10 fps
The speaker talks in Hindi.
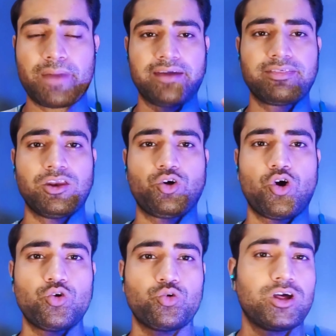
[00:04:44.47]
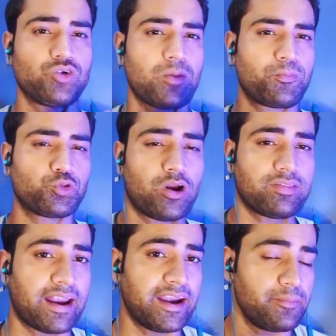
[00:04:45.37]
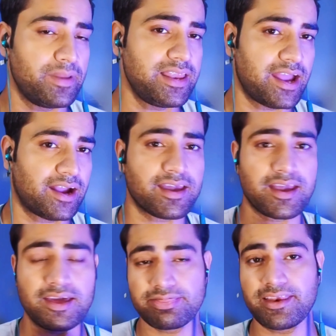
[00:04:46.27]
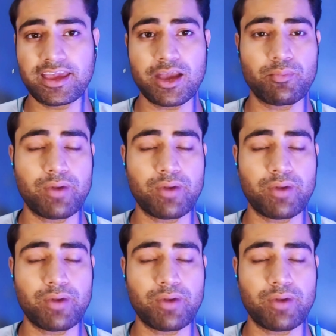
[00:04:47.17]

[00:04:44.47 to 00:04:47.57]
माइक से रिकॉर्ड हो रहा है तो आपको थोड़ा सा आइडिया मिल जाएगा की किस तरीके की